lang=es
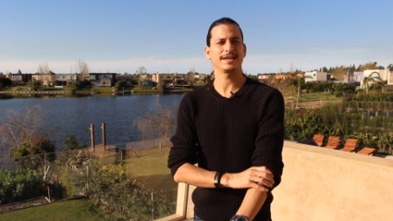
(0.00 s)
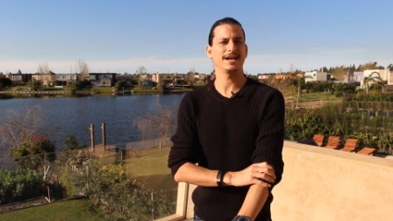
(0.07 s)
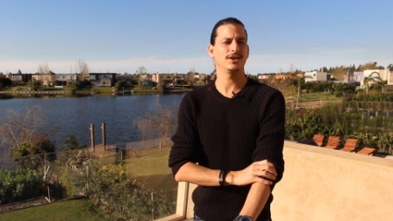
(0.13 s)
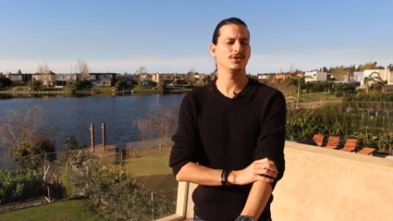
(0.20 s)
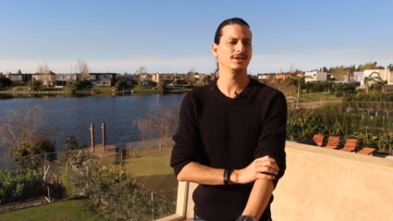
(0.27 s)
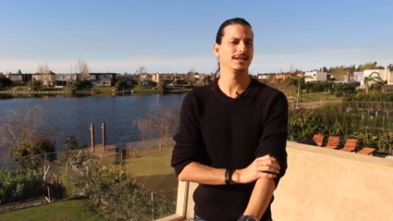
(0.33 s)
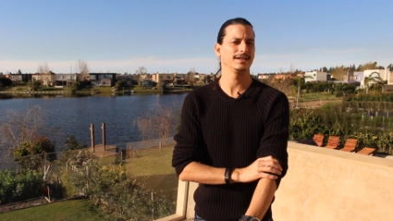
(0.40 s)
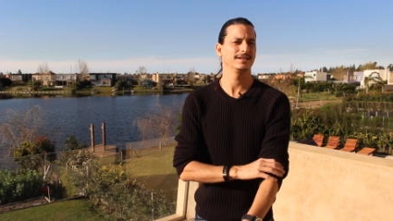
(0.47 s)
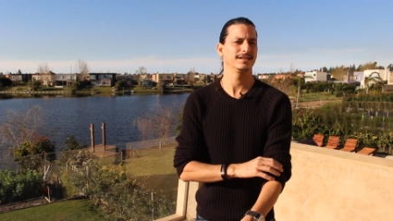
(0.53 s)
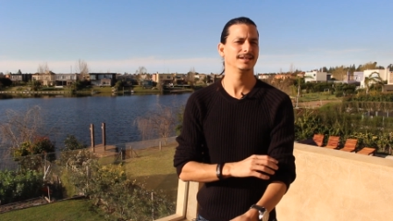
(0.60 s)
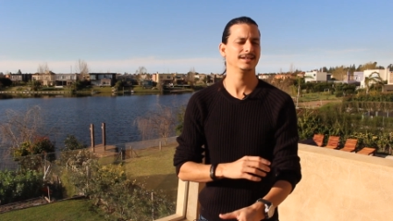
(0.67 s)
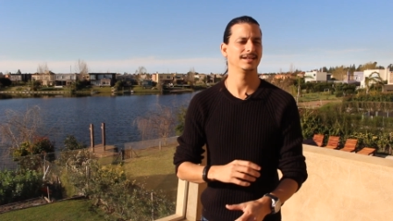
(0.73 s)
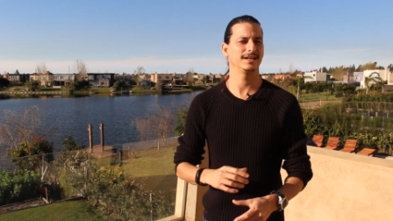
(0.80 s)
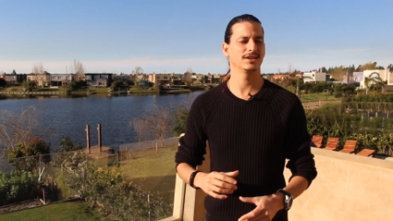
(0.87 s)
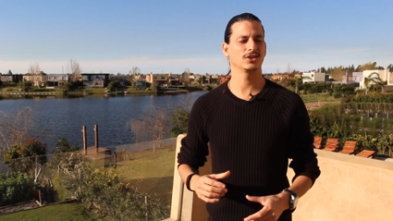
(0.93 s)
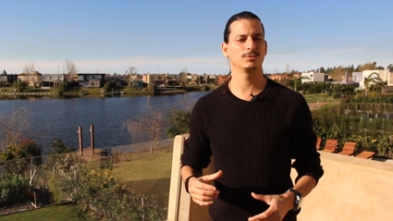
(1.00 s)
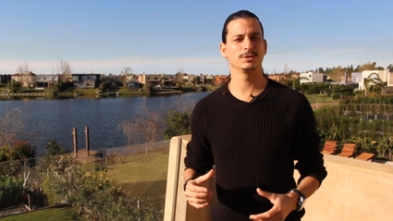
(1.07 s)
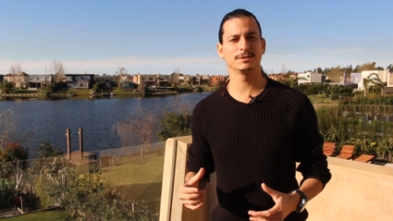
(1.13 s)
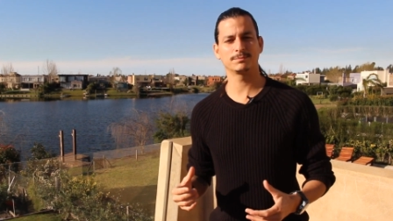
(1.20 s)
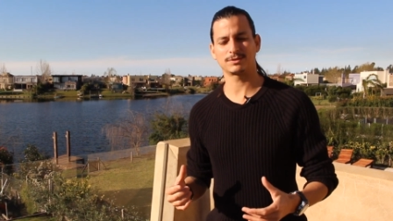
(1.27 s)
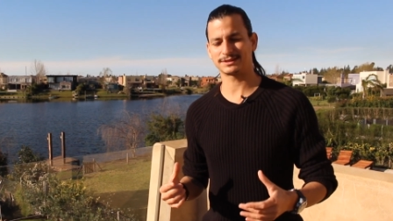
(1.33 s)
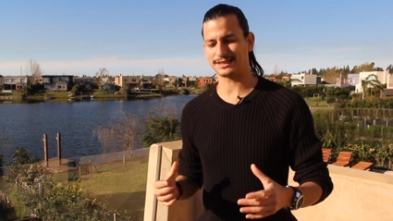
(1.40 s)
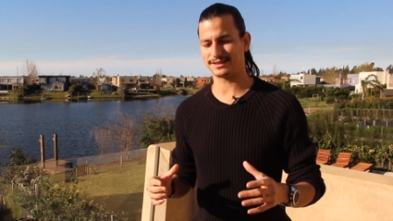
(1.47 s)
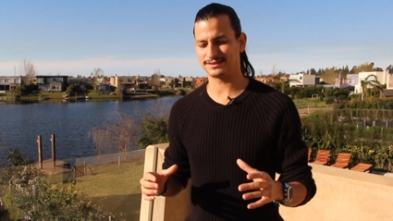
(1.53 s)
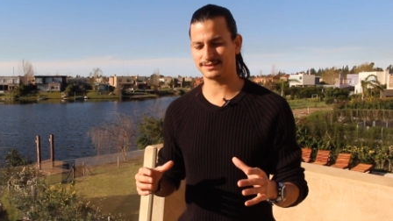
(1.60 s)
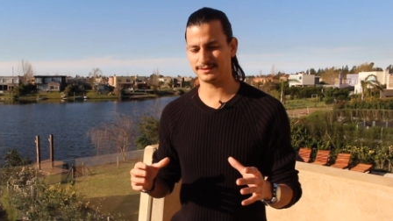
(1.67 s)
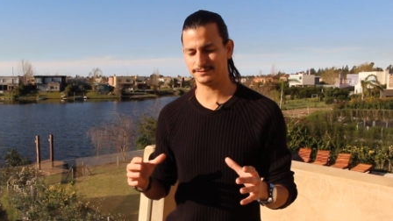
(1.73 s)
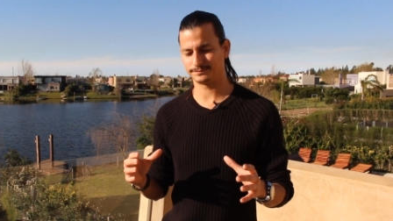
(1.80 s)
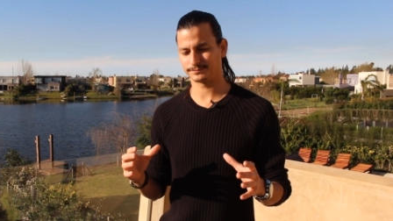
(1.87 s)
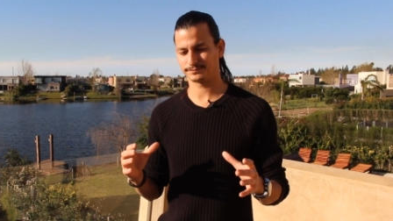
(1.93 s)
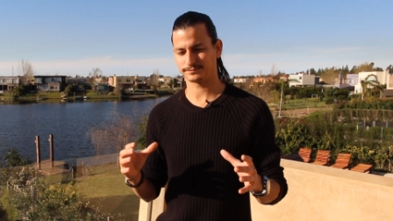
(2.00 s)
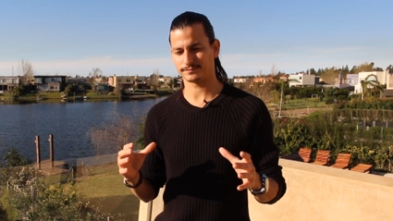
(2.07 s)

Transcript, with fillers: Ahora, algo muy importante